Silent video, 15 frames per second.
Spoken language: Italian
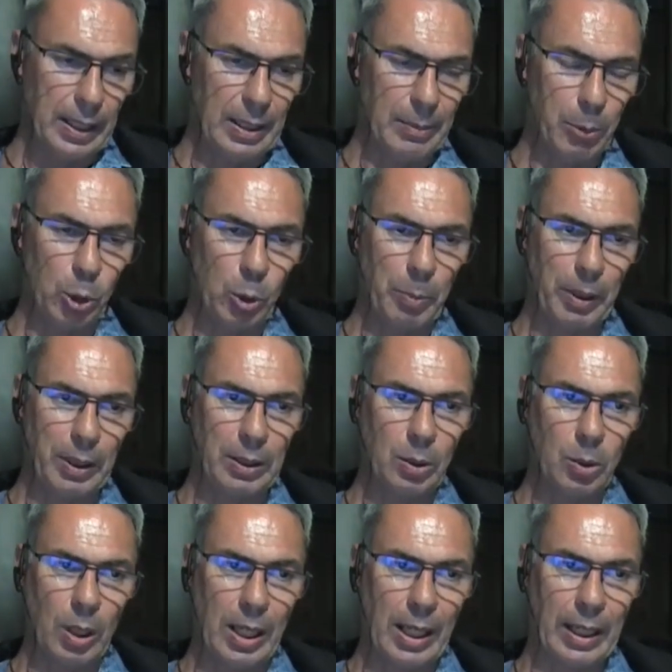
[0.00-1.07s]
in modo
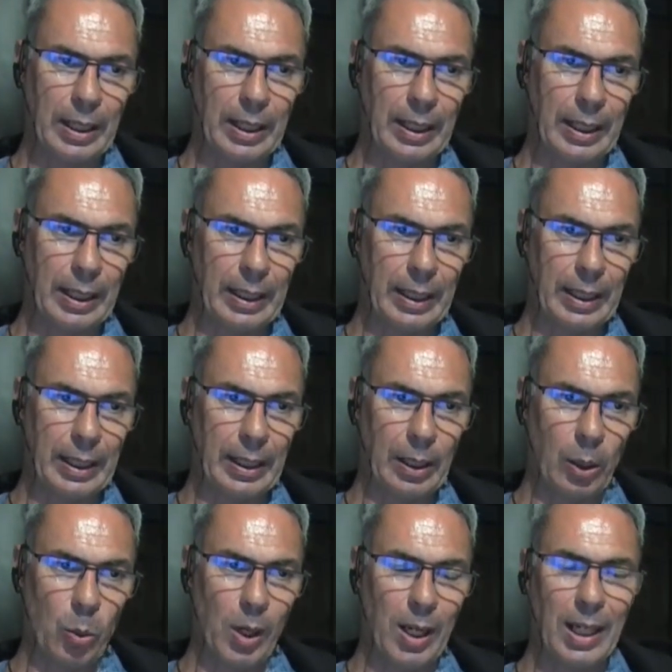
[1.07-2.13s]
particolare eh,
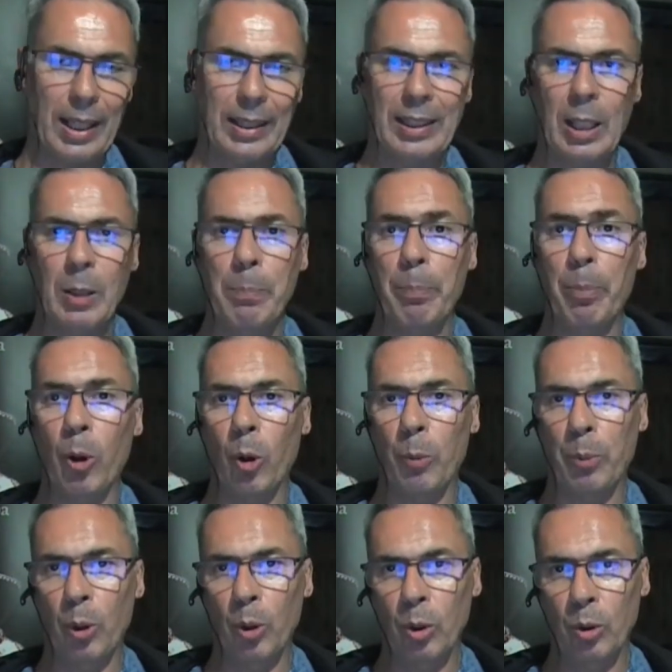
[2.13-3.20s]
quella del
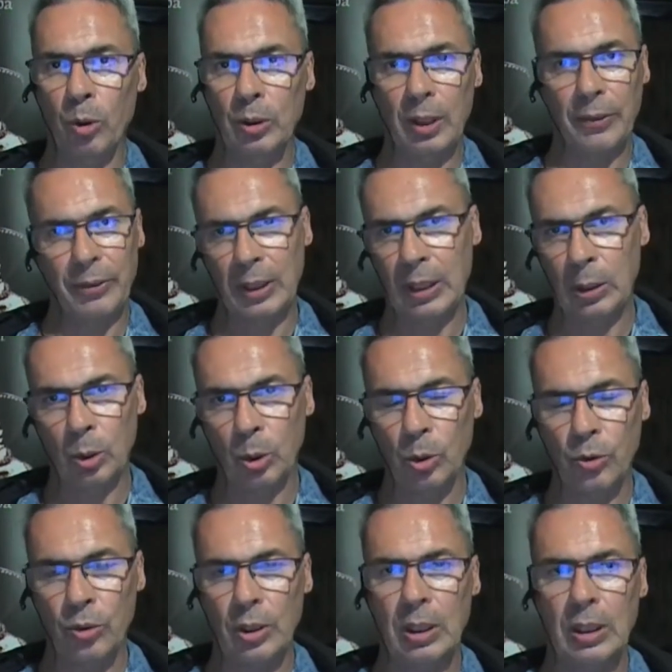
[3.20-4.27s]
popolo, definito
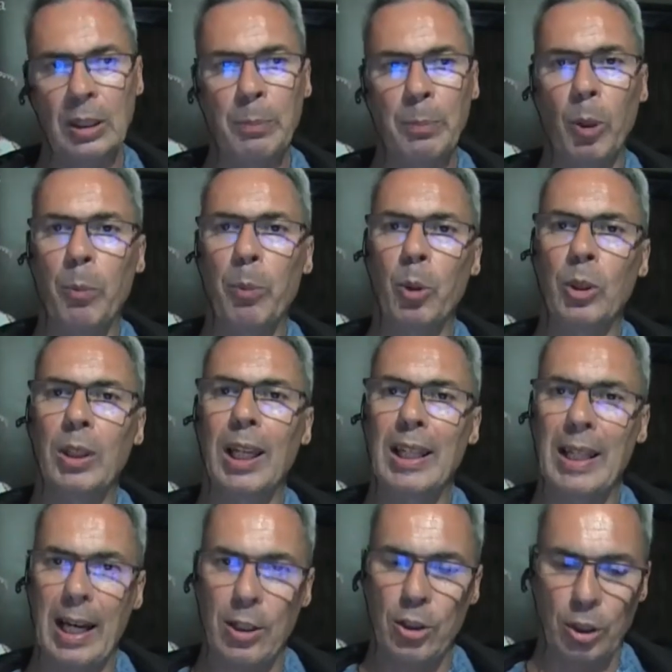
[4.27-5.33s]
così, il popolo dalle
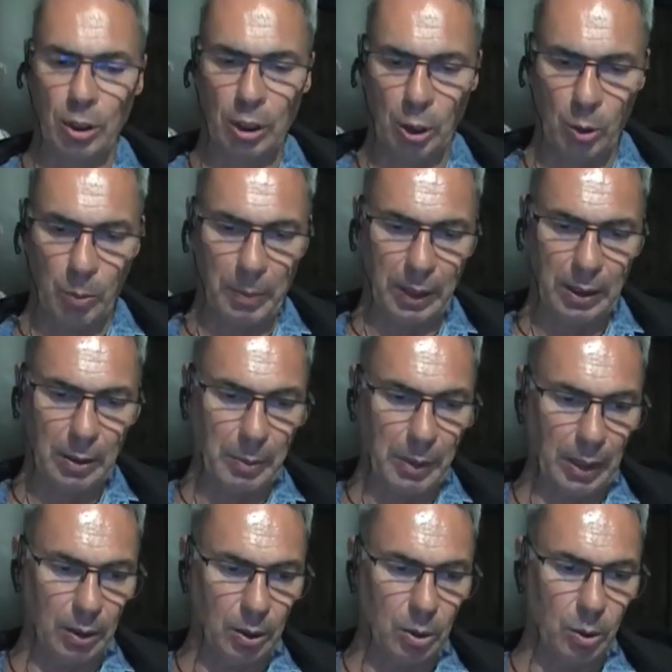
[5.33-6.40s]
asce di
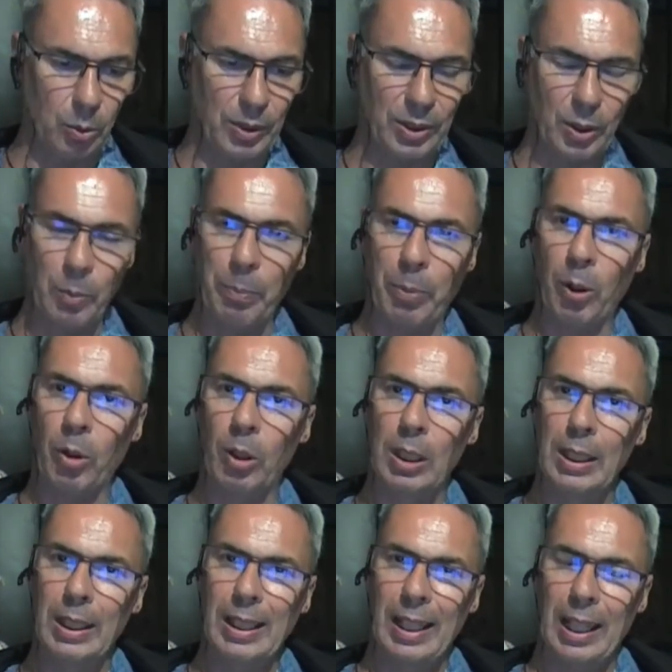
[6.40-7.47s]
combattimento. Questa è un po'
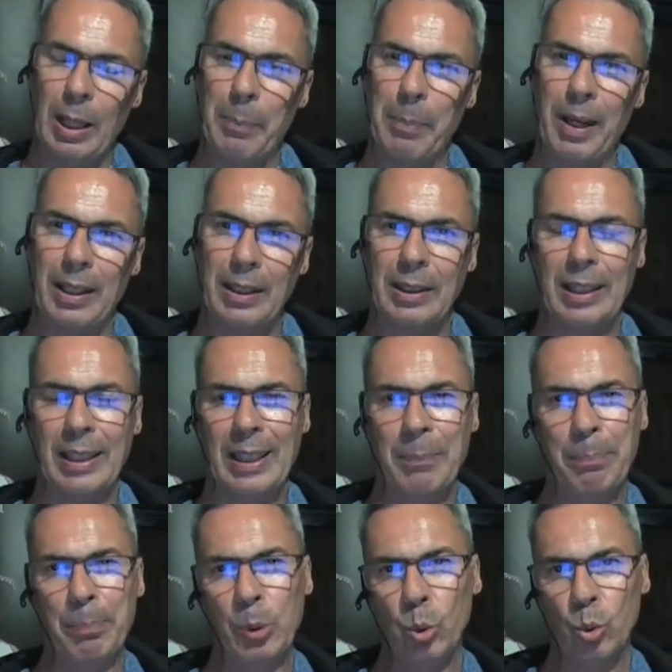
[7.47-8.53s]
la parte che
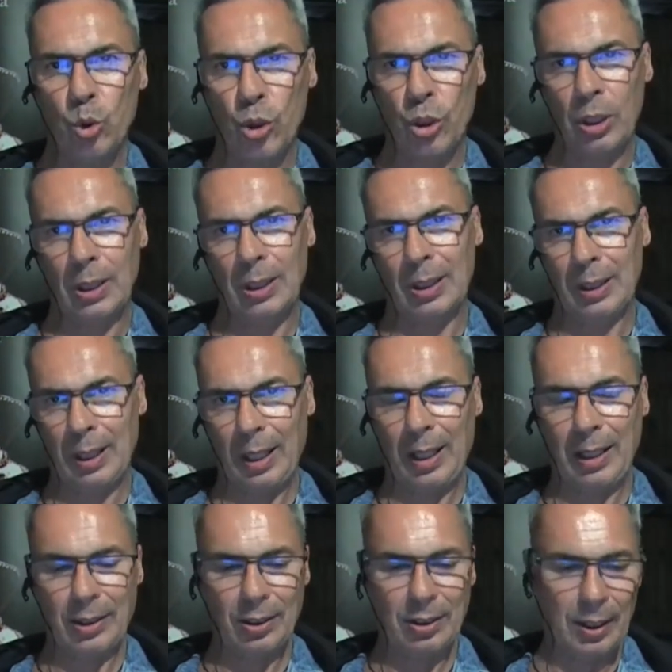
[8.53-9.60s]
più ci
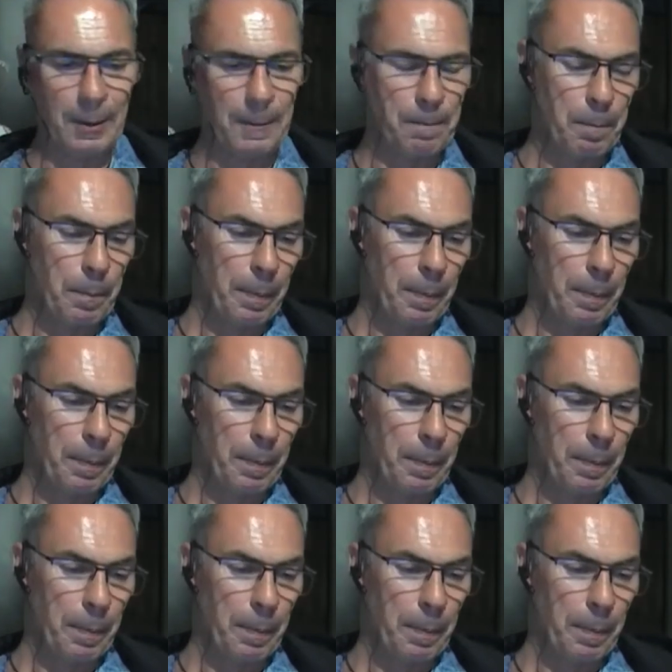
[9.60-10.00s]
interessa